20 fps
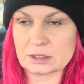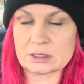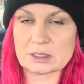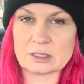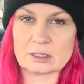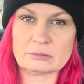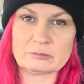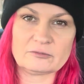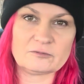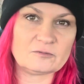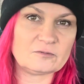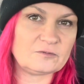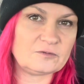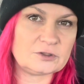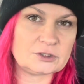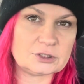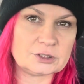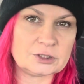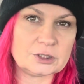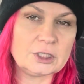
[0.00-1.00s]
Tam,
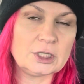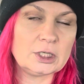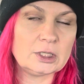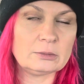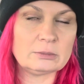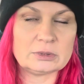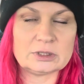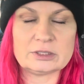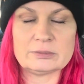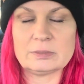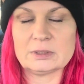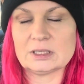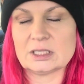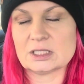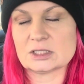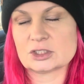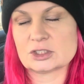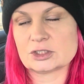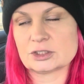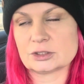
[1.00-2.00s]
wiecie, będę
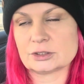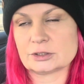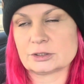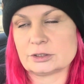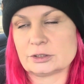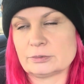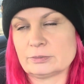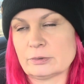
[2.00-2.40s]
badać y,